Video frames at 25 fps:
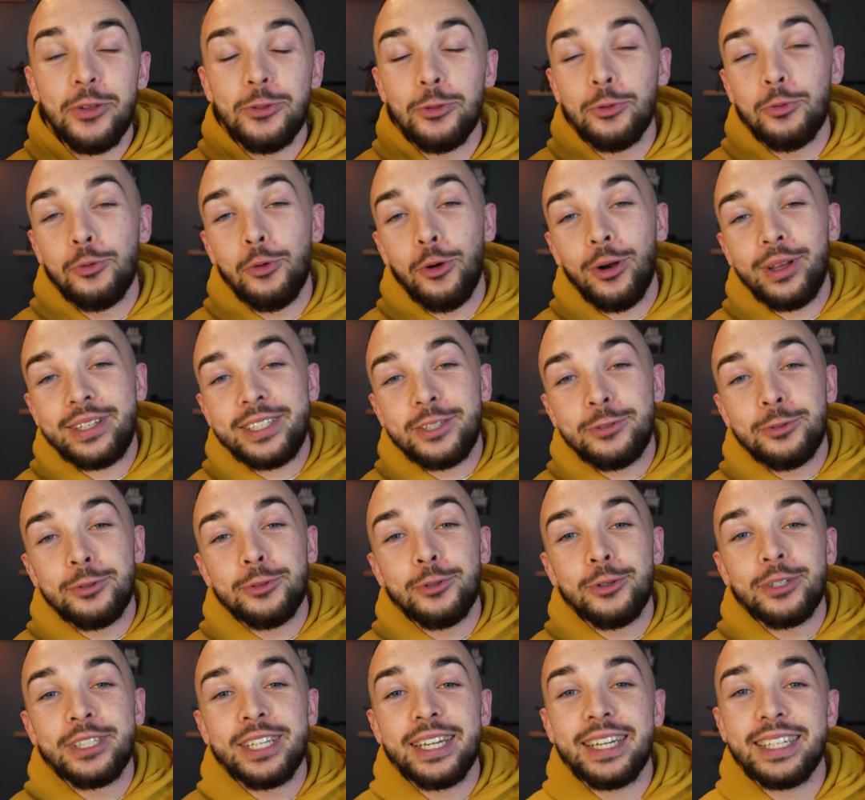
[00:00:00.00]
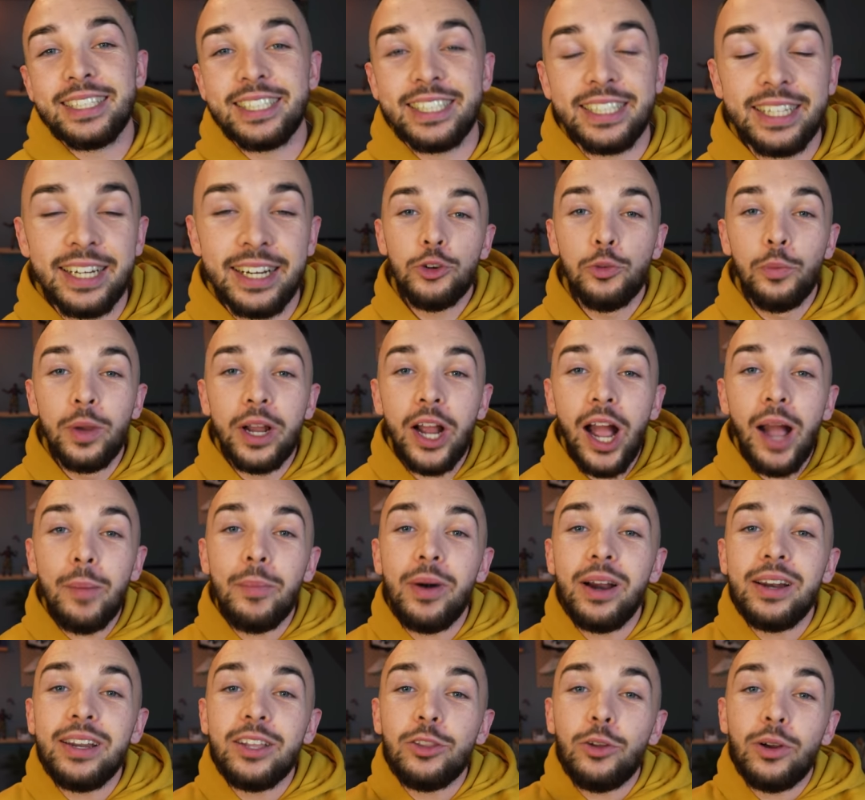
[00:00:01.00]
Donc voilà, c'est tout ce que j'ai à dire. Je vous mets quand même
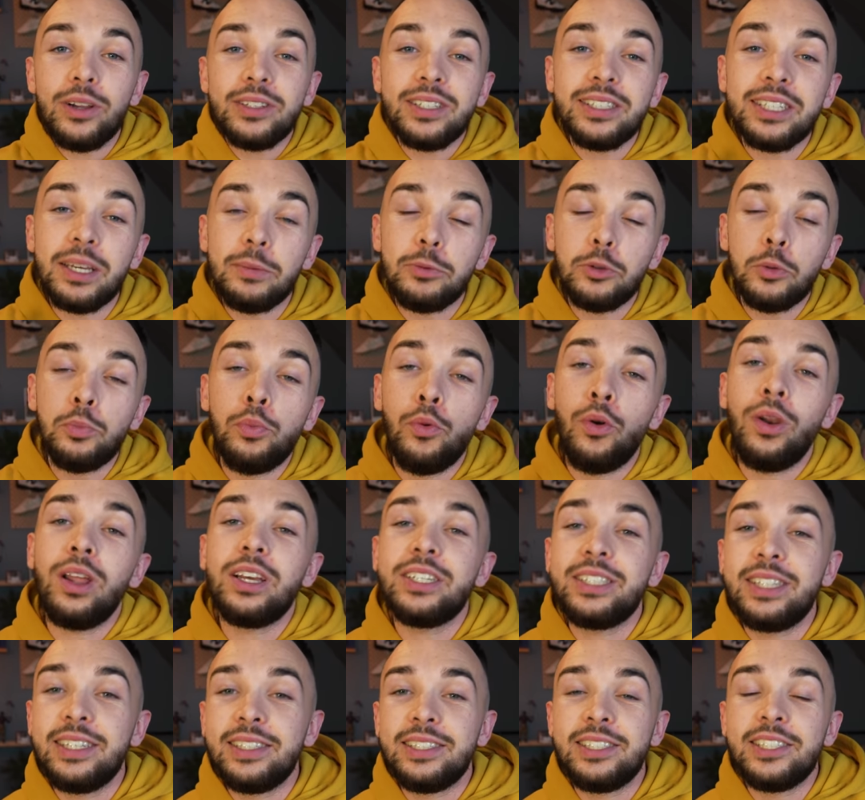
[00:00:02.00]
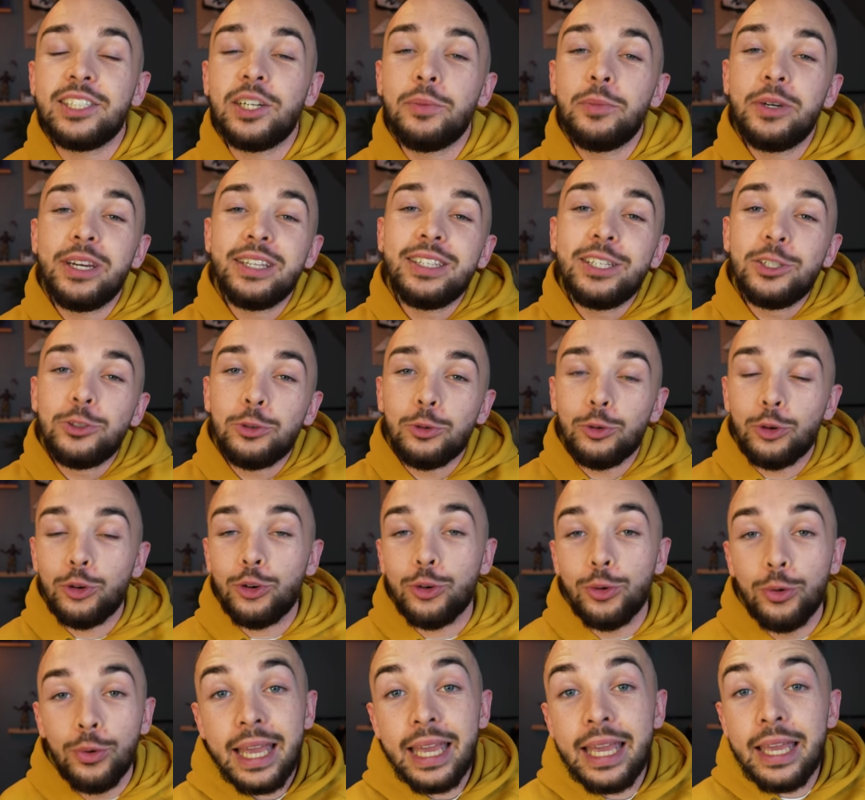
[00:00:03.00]
un lien dans la description pour l'acheter si jamais il y a des jours
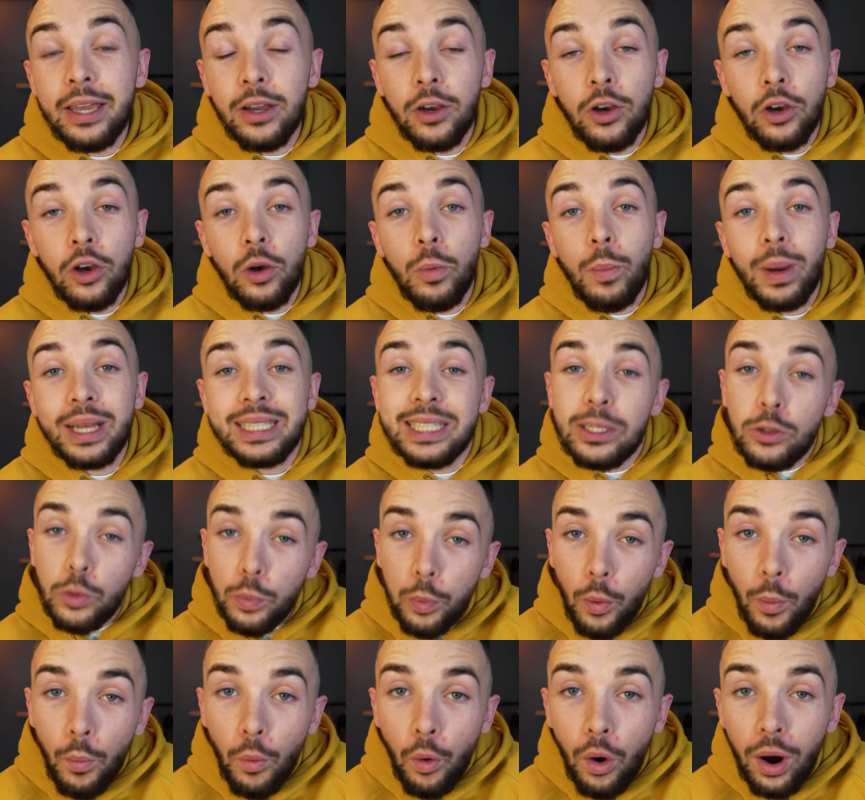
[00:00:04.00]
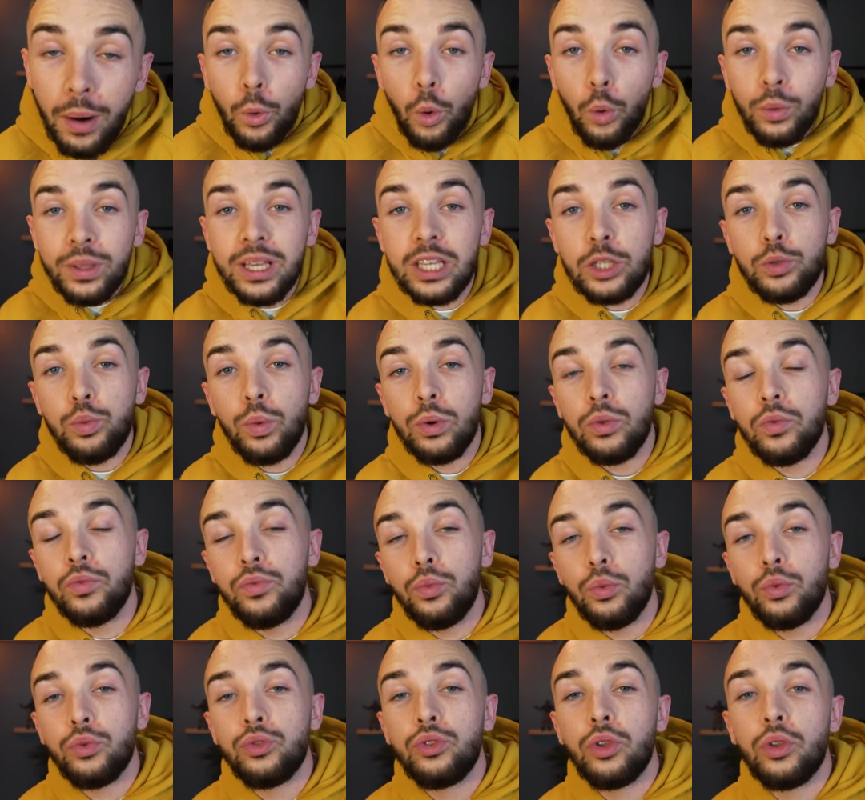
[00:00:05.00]
chauds. Et euh, bah c'est tout pour moi. Prenez soin de
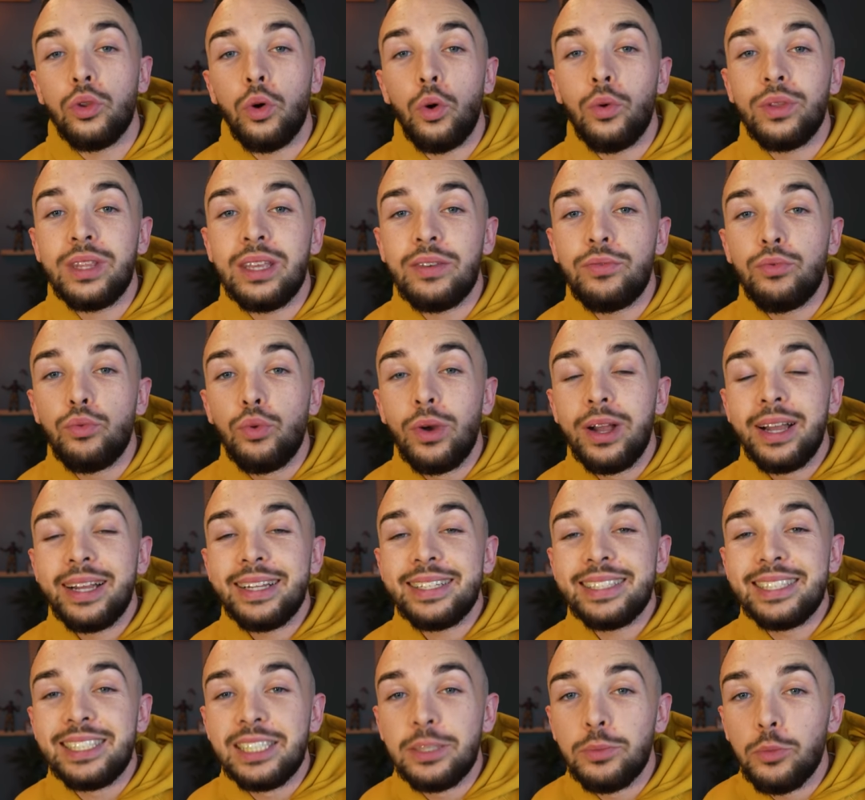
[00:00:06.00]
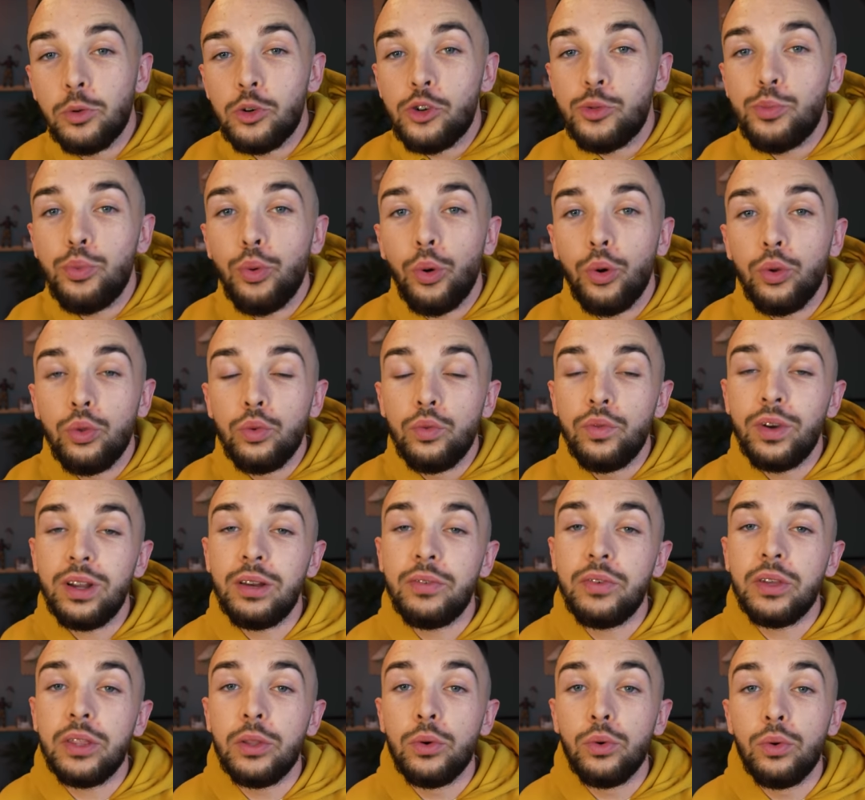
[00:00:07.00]
vous, on se donne rendez-vous dimanche pour une nouvelle
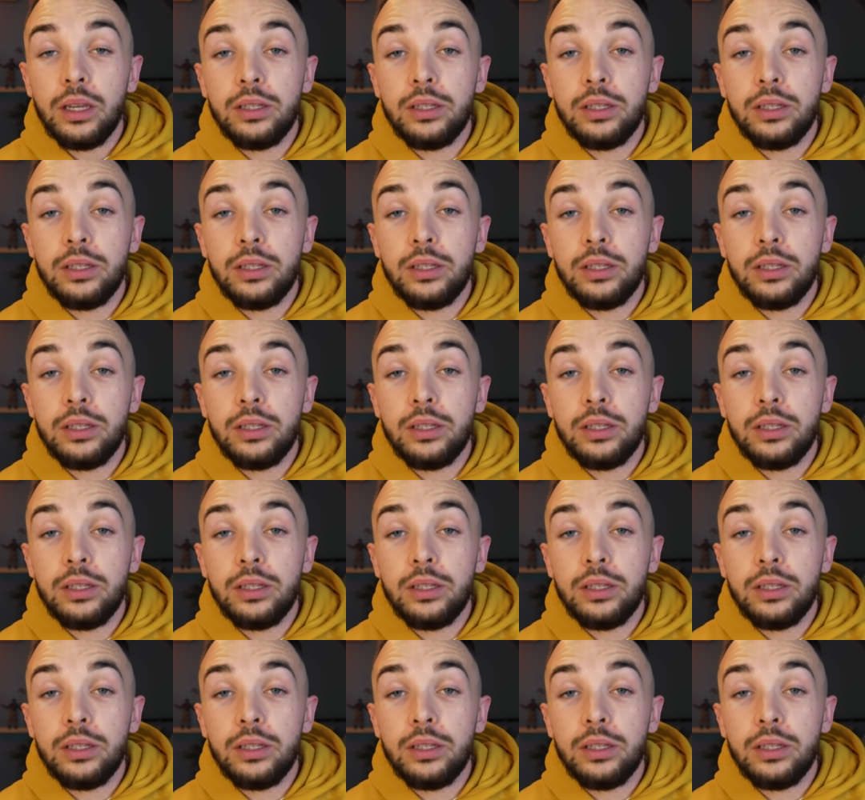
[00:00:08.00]
vidéo.